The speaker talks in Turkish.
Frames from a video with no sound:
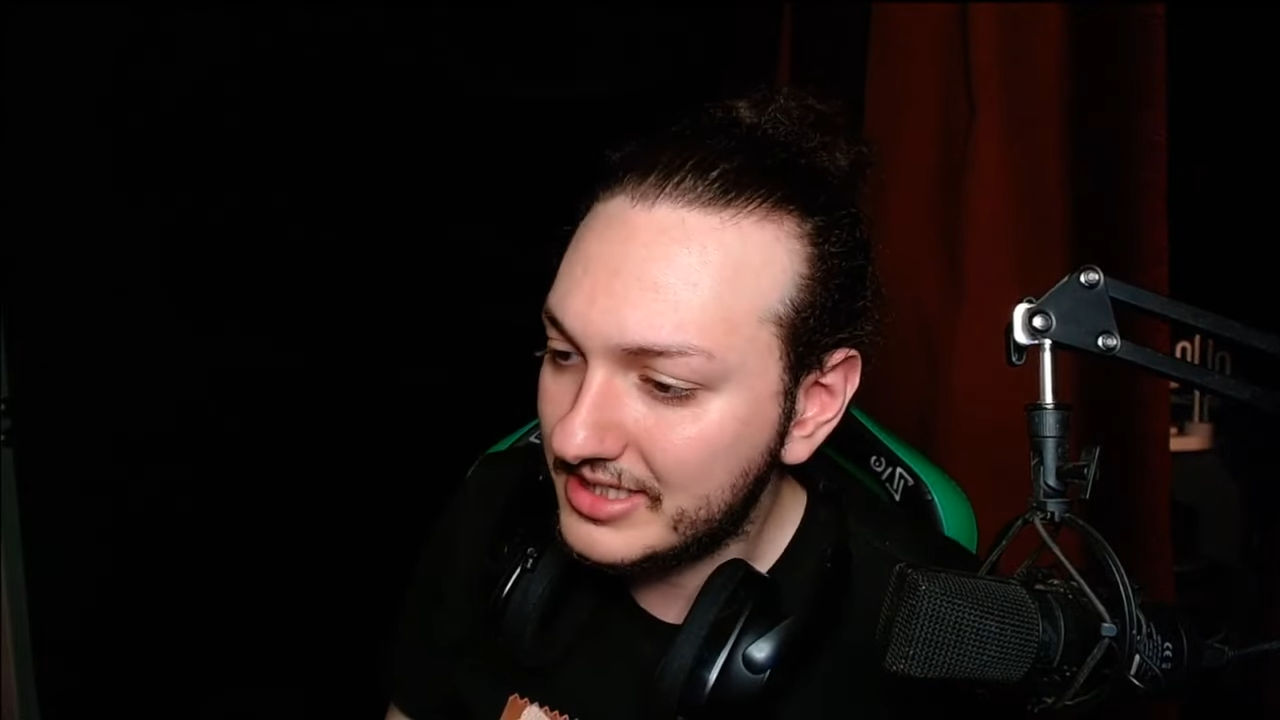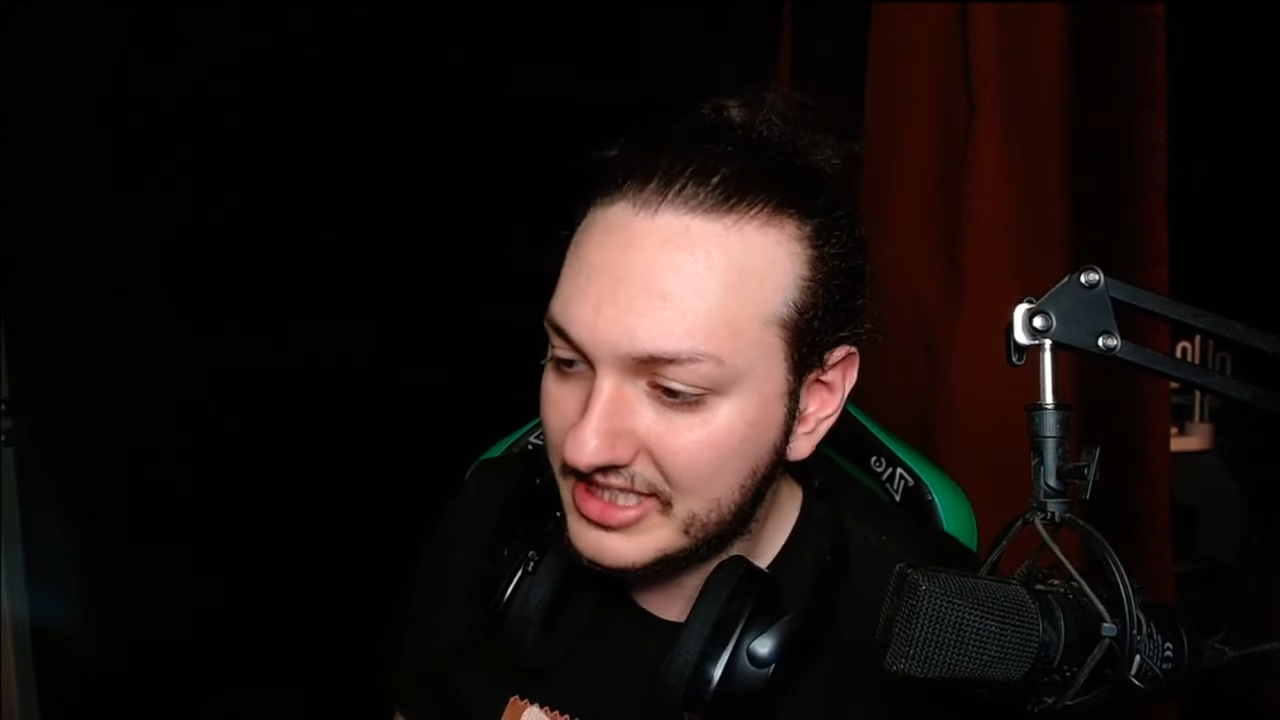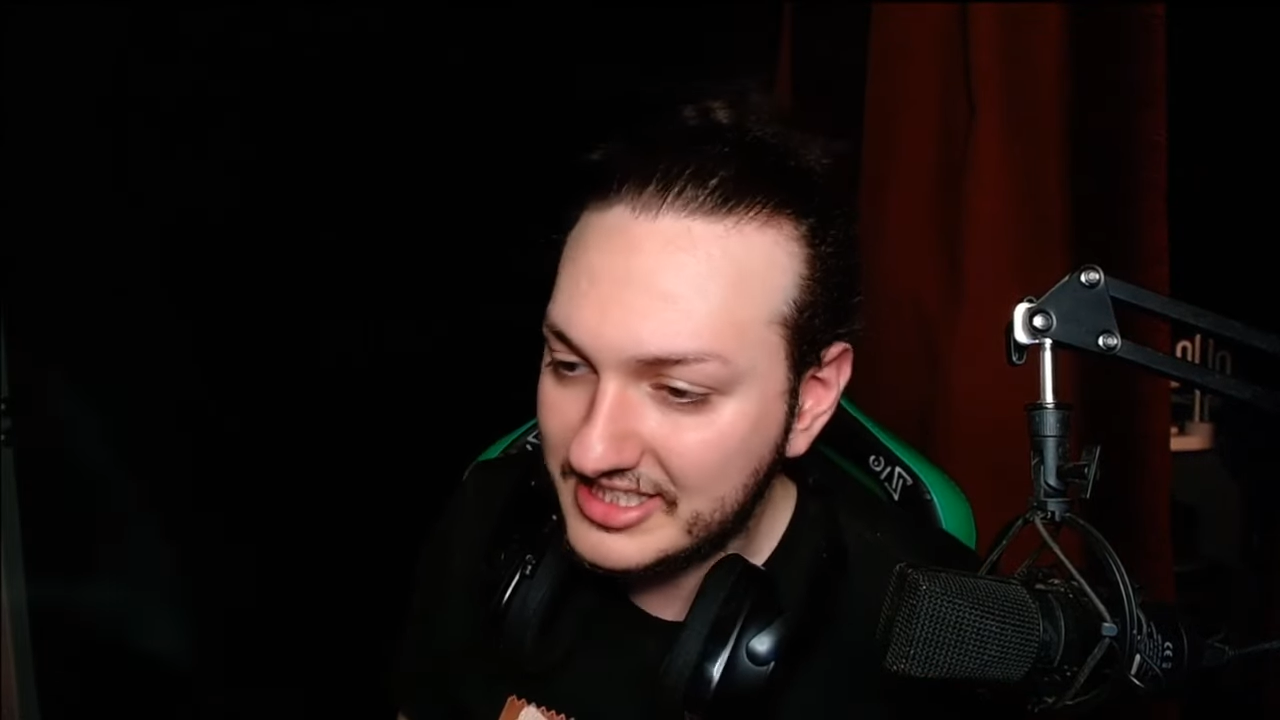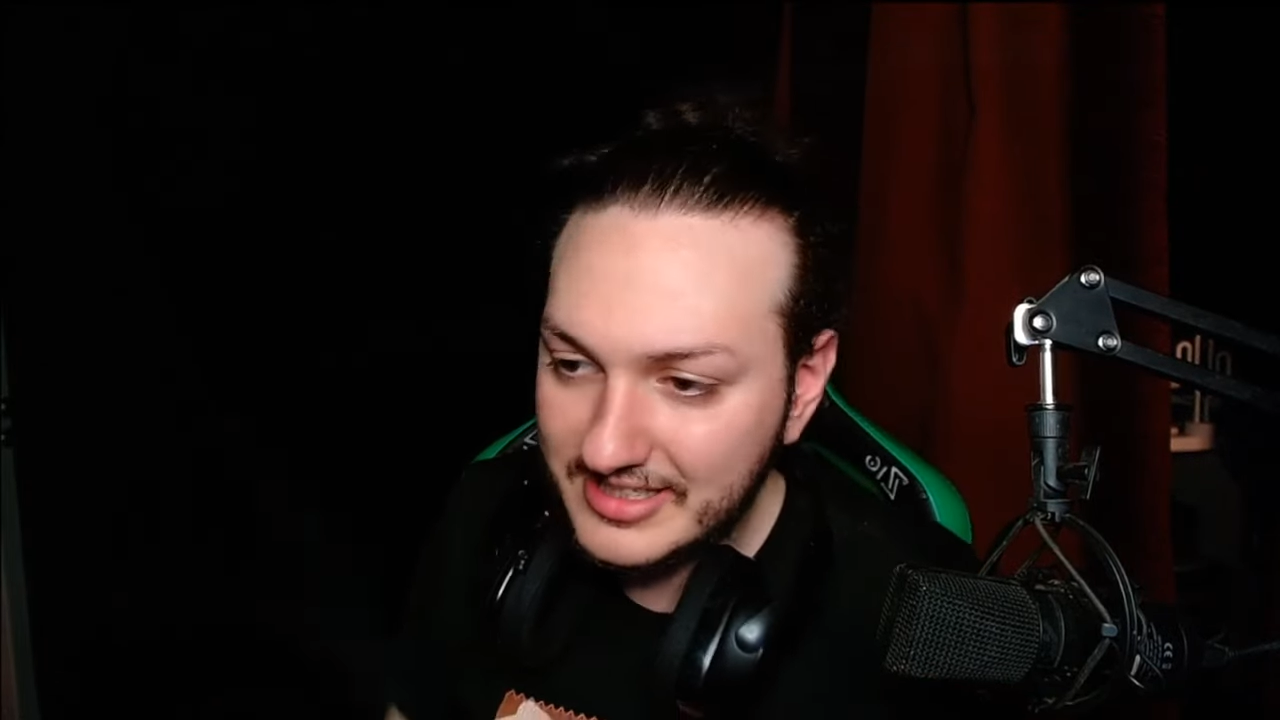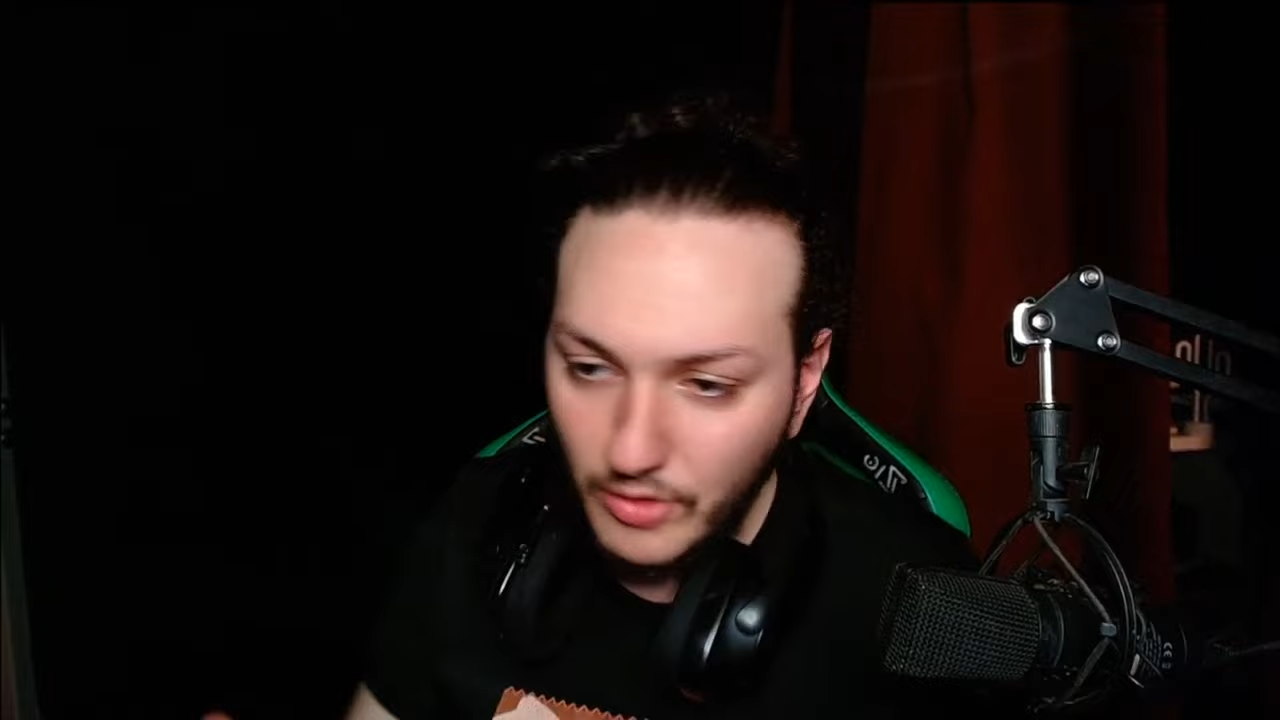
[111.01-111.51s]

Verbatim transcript: ikisi de